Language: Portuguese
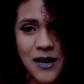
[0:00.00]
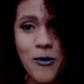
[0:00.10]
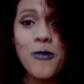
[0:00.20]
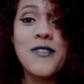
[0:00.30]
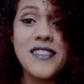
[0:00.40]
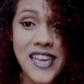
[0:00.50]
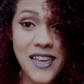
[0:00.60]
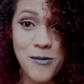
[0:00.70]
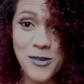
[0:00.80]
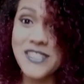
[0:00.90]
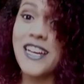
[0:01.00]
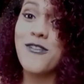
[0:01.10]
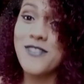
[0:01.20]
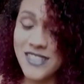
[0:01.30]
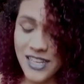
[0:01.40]
há pouco tempo e já
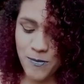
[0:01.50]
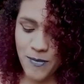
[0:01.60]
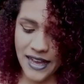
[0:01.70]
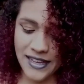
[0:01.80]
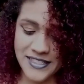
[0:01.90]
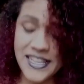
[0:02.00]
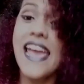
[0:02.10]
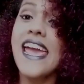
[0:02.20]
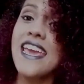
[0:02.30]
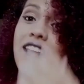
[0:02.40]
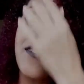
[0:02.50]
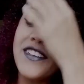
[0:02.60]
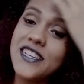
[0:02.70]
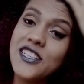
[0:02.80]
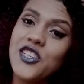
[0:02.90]
considero pacas.
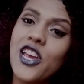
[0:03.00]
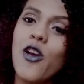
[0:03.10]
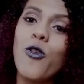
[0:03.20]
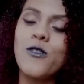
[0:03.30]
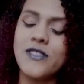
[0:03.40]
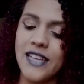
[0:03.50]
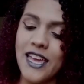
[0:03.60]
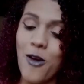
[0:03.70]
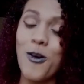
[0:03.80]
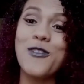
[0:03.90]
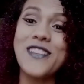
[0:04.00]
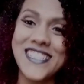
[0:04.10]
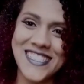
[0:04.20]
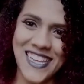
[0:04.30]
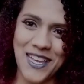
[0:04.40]
Enfim, gente, eu gostei, eu, eu
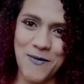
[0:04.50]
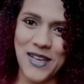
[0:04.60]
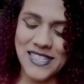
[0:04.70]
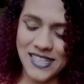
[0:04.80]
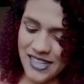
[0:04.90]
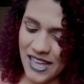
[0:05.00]
testei, porque vocês